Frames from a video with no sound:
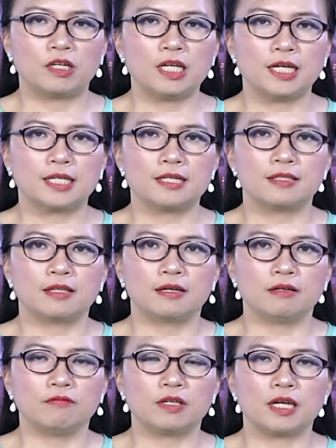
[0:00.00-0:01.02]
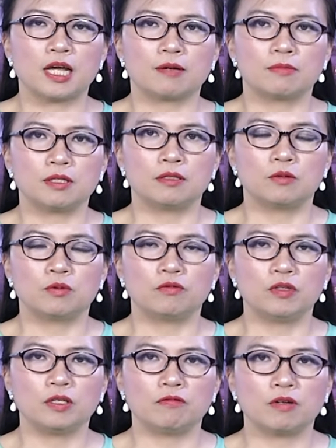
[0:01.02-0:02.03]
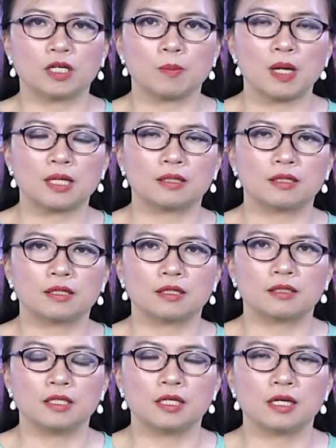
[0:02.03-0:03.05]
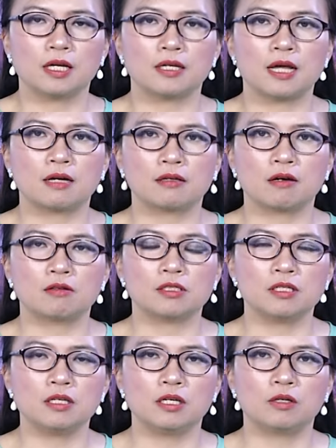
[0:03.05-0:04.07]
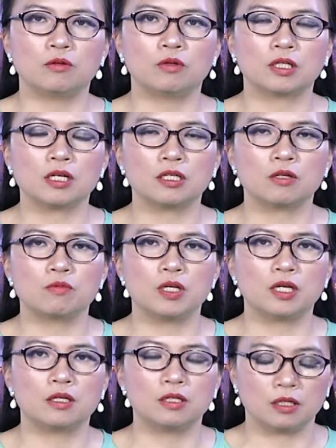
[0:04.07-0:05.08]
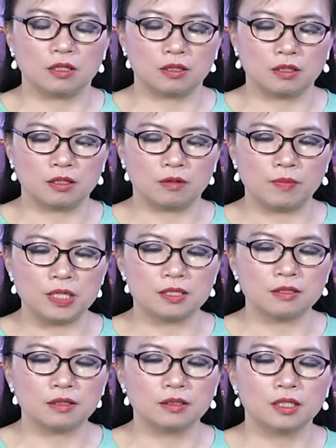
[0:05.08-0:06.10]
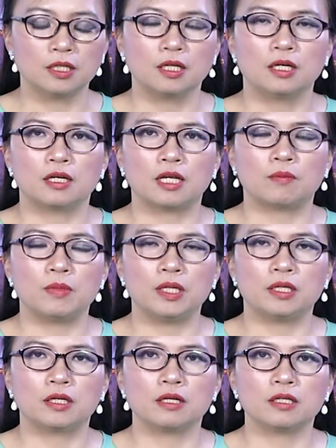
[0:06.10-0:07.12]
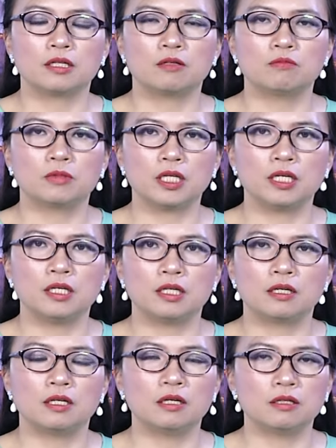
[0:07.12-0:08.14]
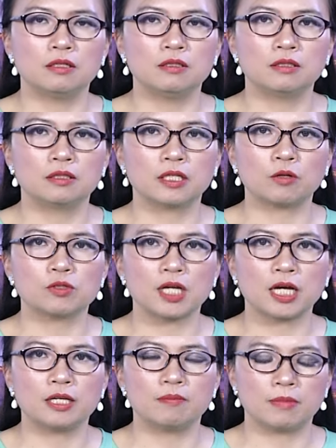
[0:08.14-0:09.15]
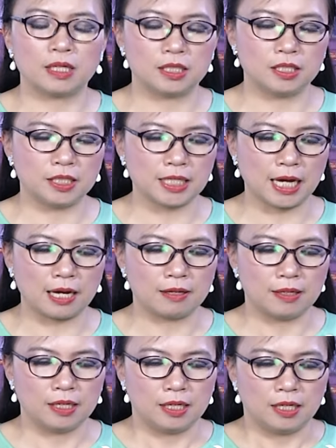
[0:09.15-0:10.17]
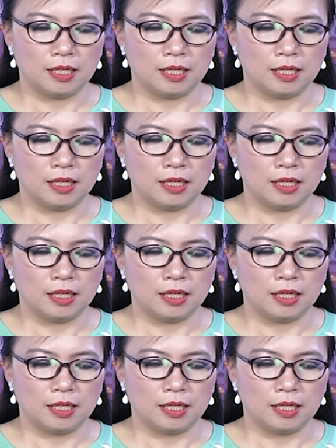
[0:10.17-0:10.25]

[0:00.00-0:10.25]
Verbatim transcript: về vấn đề kinh tế ở Việt Nam thì thưa quý vị và các bạn à, hiện nay đang có rất nhiều các công nhân à, ở Bình Dương là bị các cái công ty à, nợ lương kéo dài mà chưa trả.